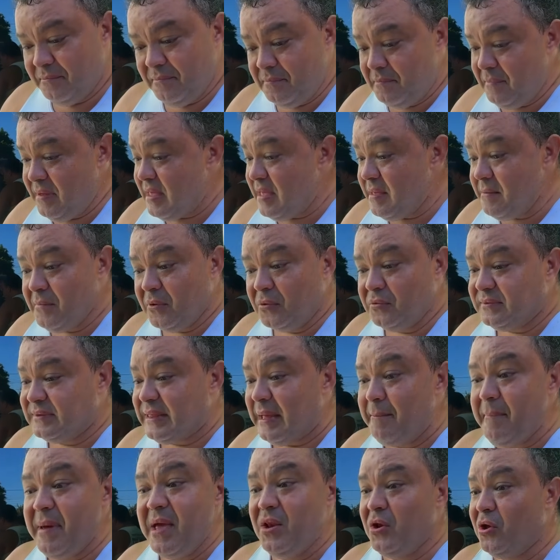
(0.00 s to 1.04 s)
Irmão, tá
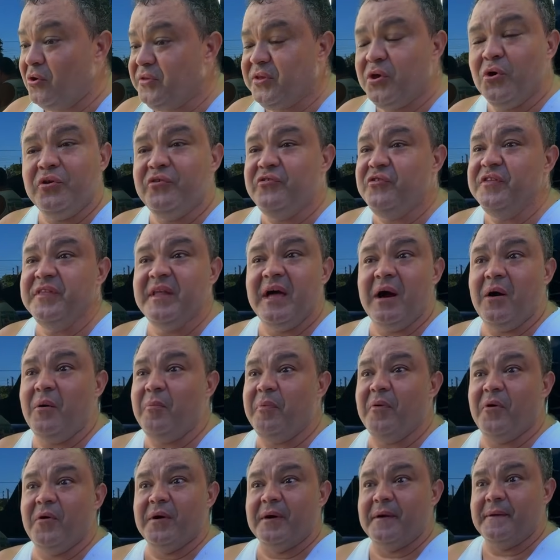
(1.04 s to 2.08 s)
melhor do que o original,
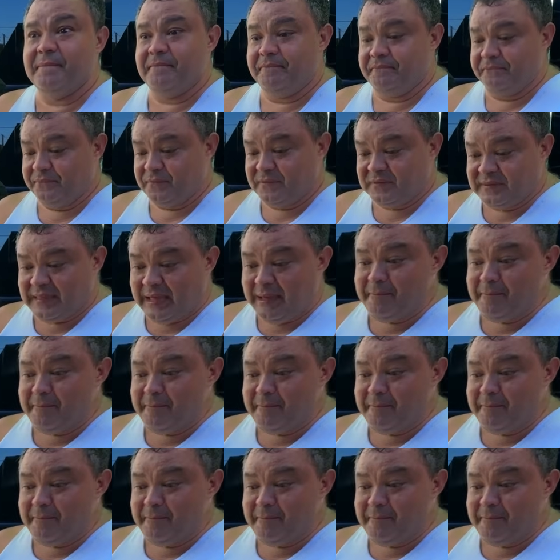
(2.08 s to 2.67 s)
porra. Tá